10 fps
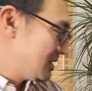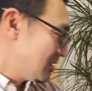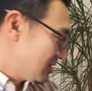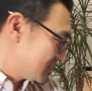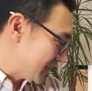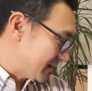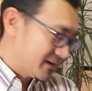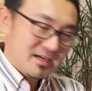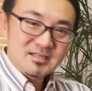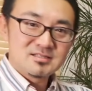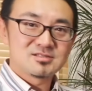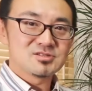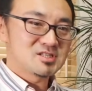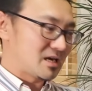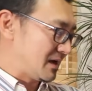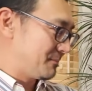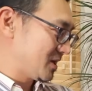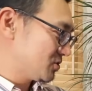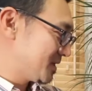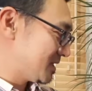OK。はい。そしたらま
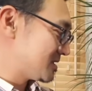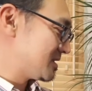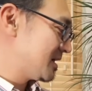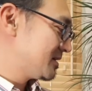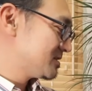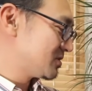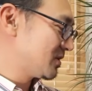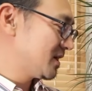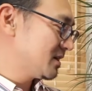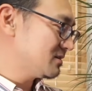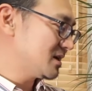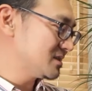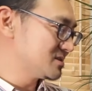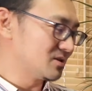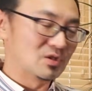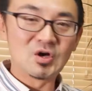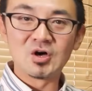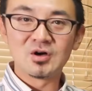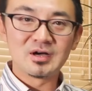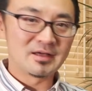とめですね。その英語発音
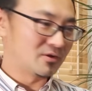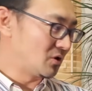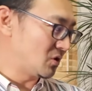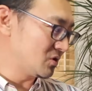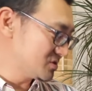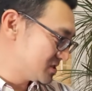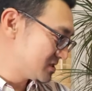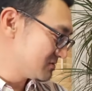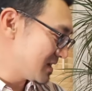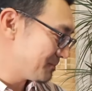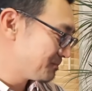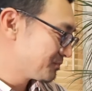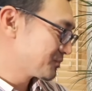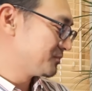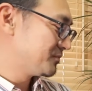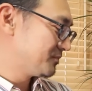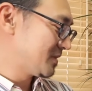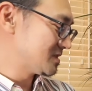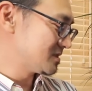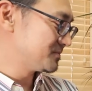のあの本質は
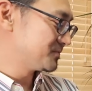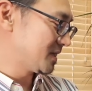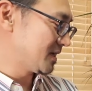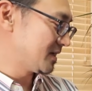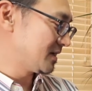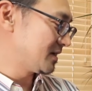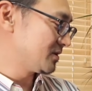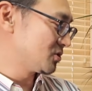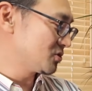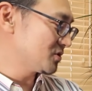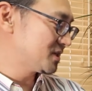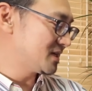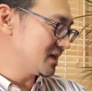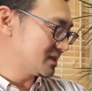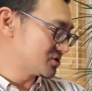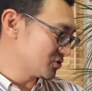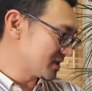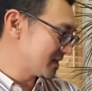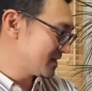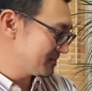まず、えー、喉を開いた状
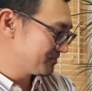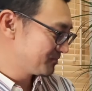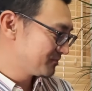態で、